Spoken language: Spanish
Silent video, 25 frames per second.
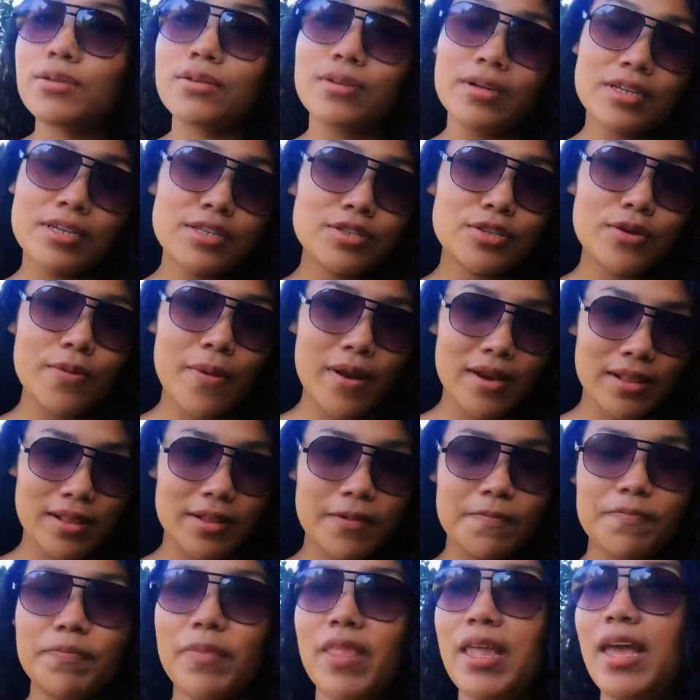todo esto,
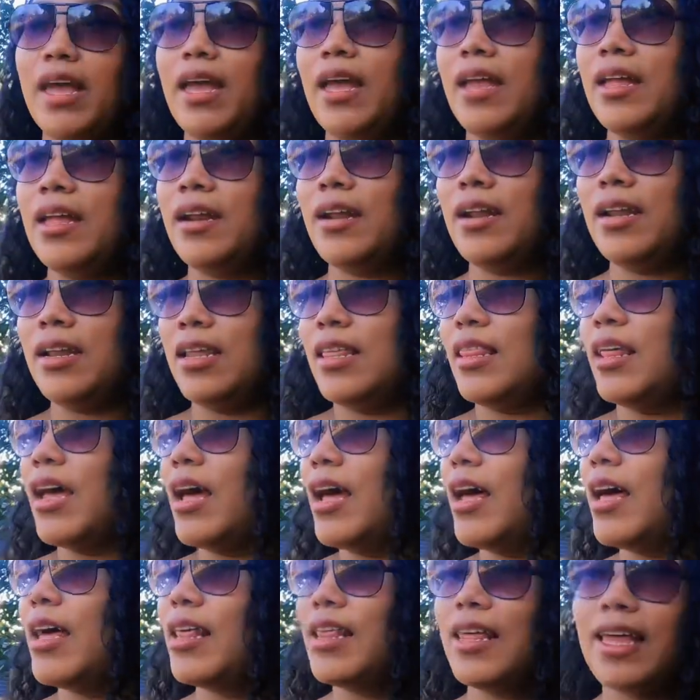¿verdad? En
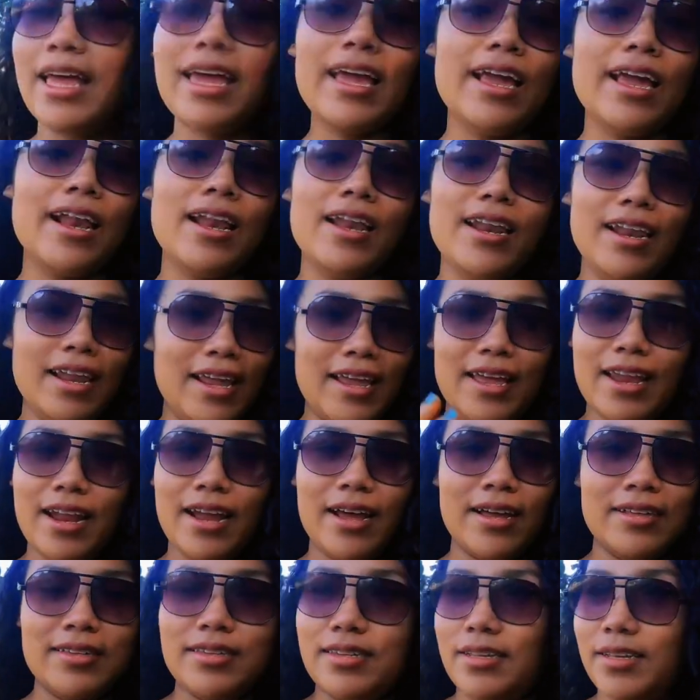realidad él
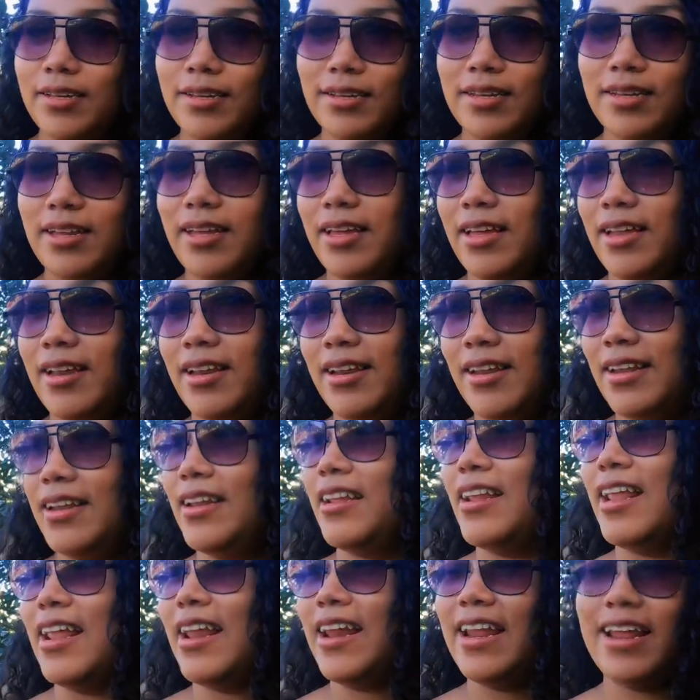era así,
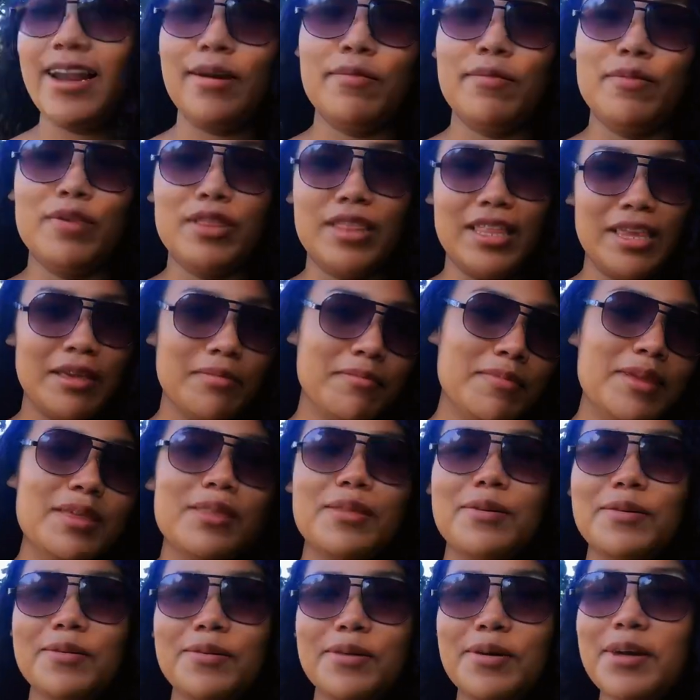él, él era muy
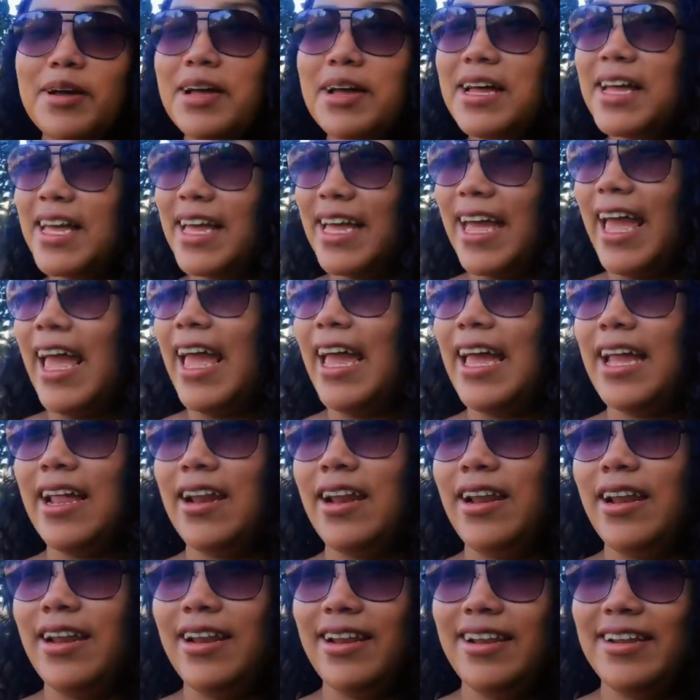tímido,
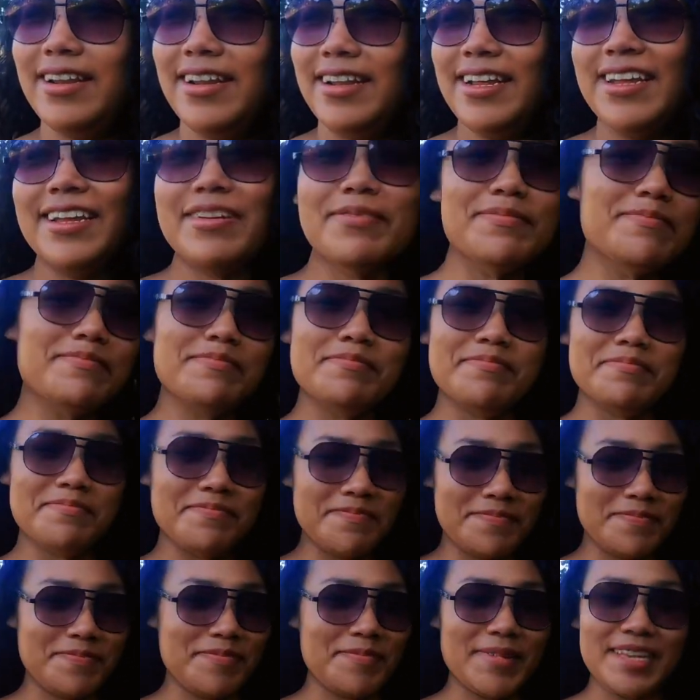él
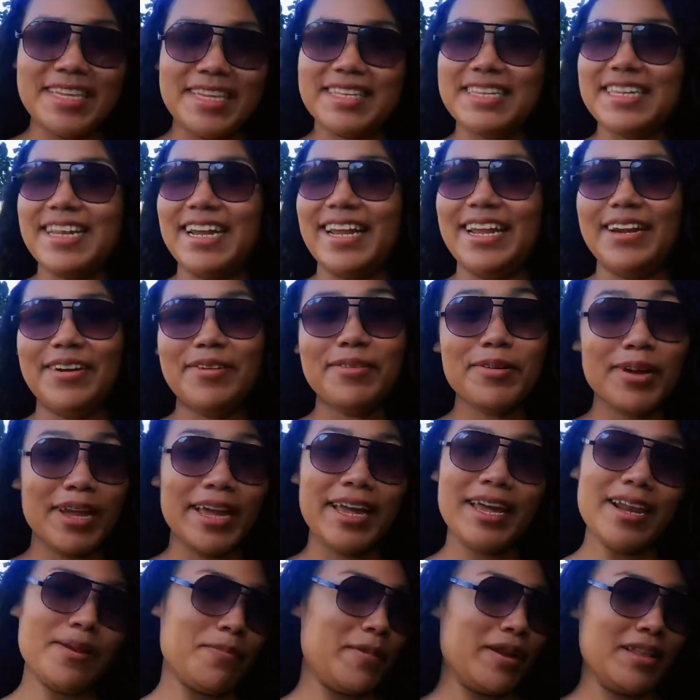me decía que no,
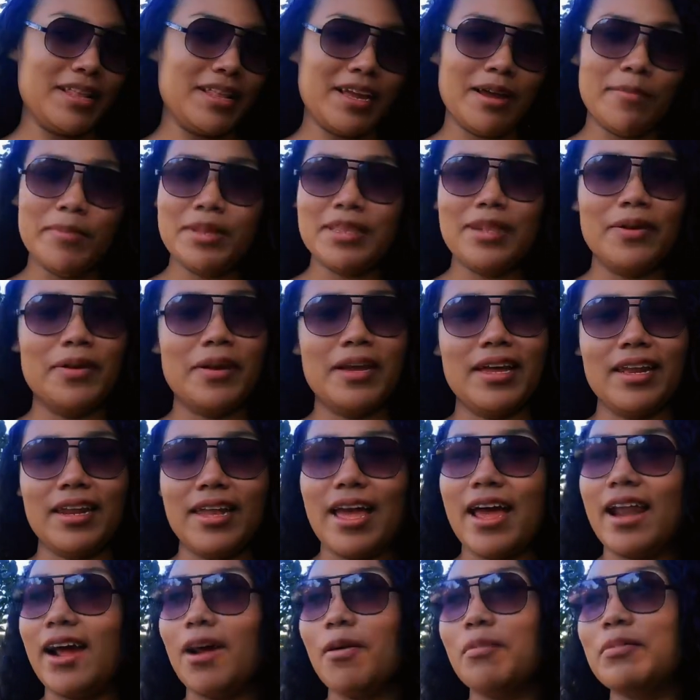que él prácticamente lo que
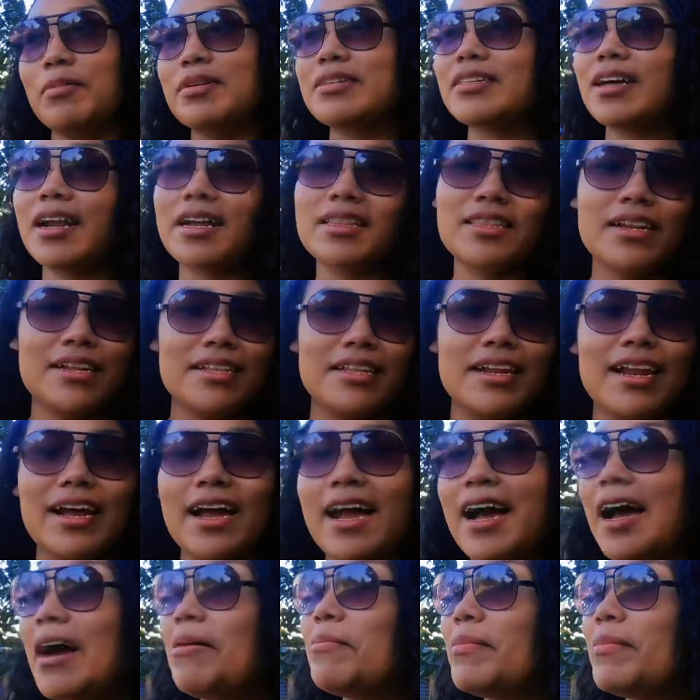quería era como estar atrás de la
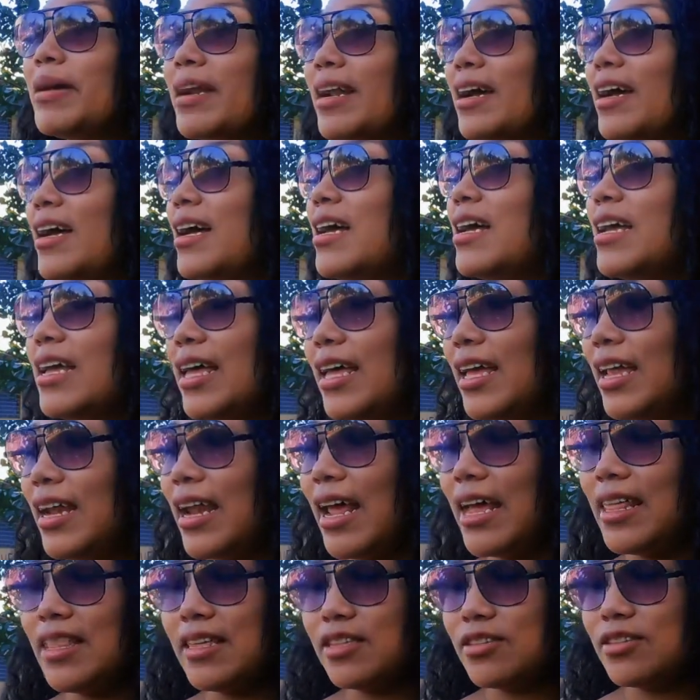cámara, mm, mm, en
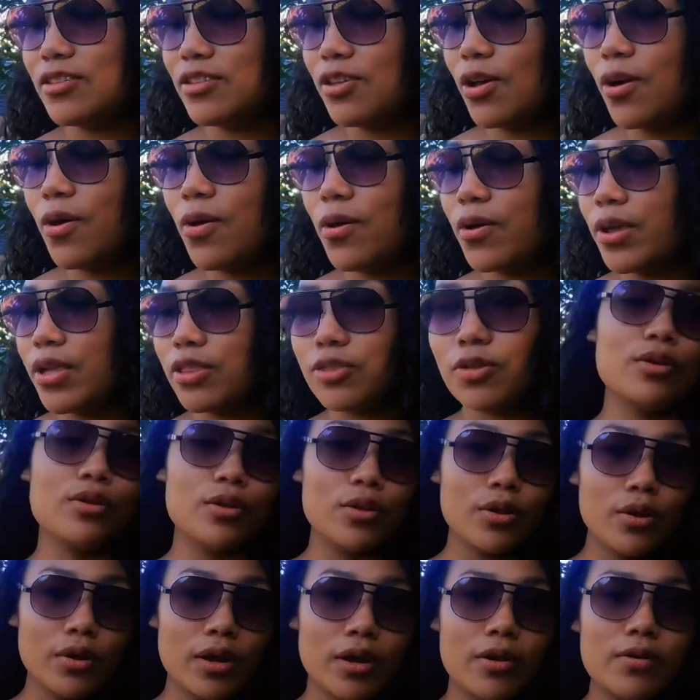la mm. edición y
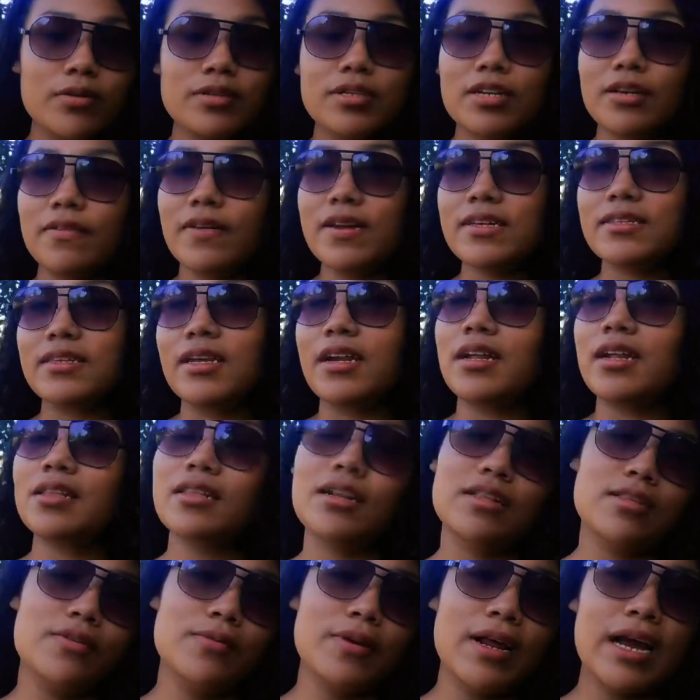todo lo que conlleva estar
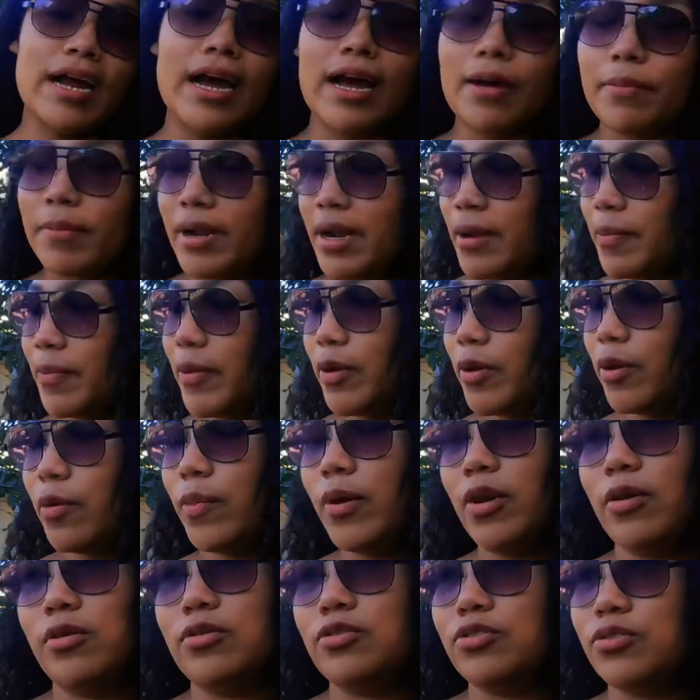atrás de una cámara. Pero
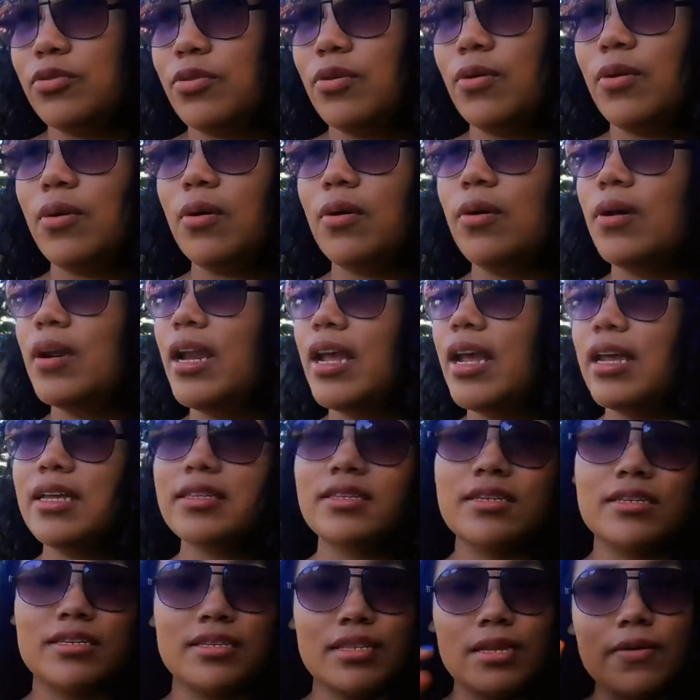bueno, yo le
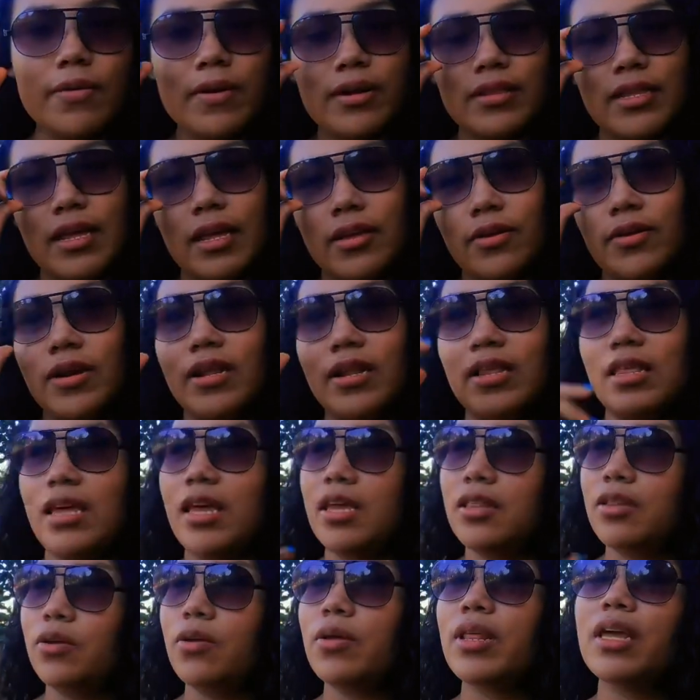insistí, ¿verdad? Yo le
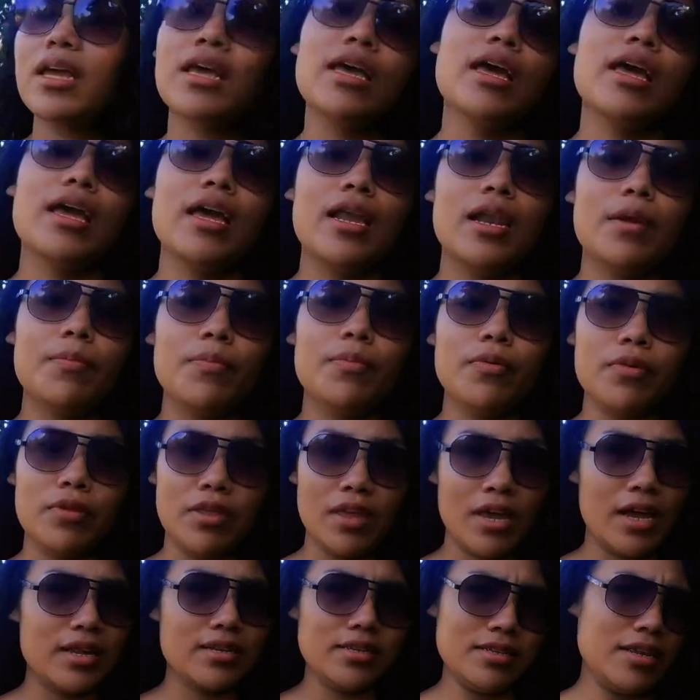dije no, de que él
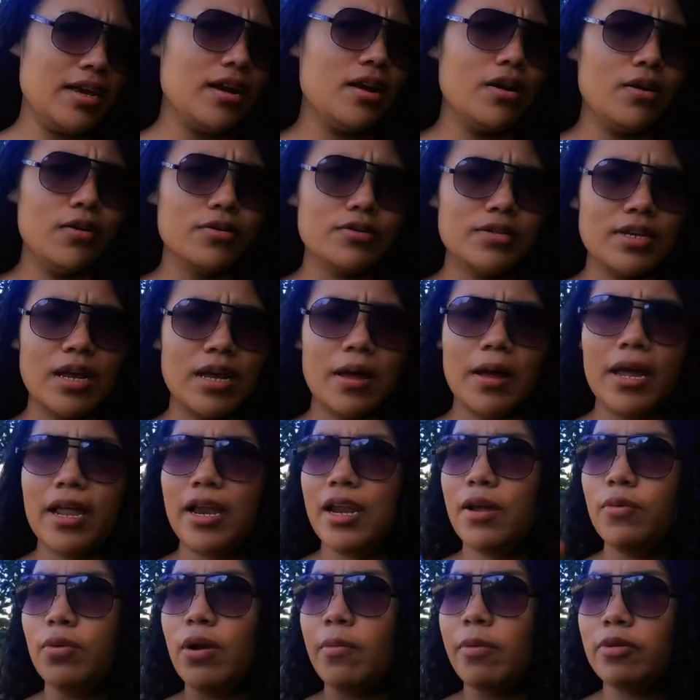podía hacerlo. O sea,
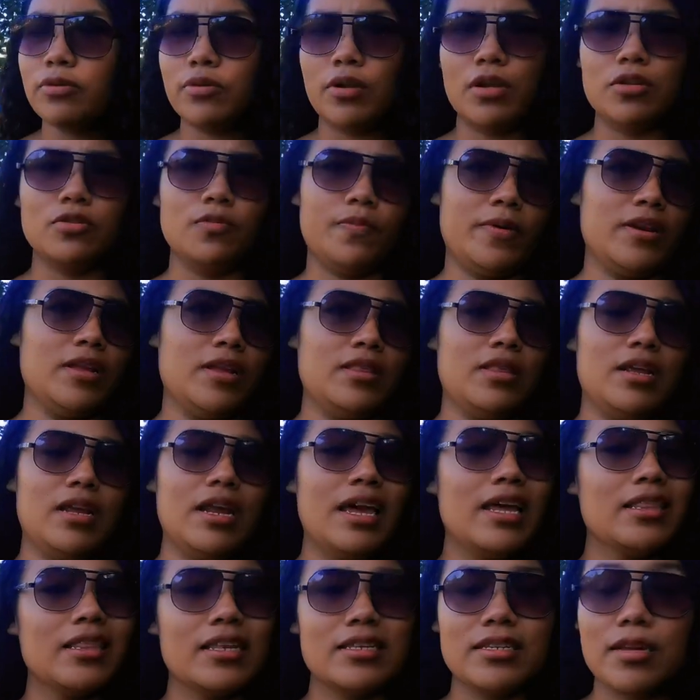él es una persona súper
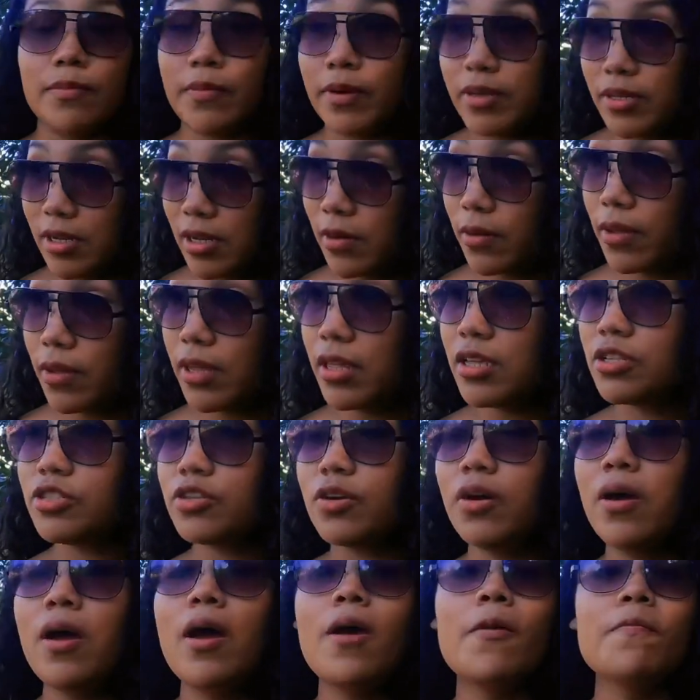inteligente, siempre se lo he
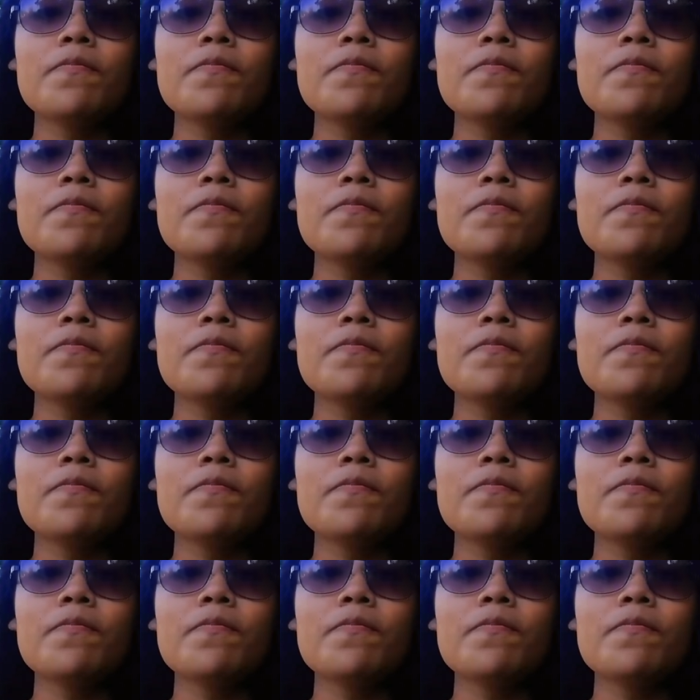dicho.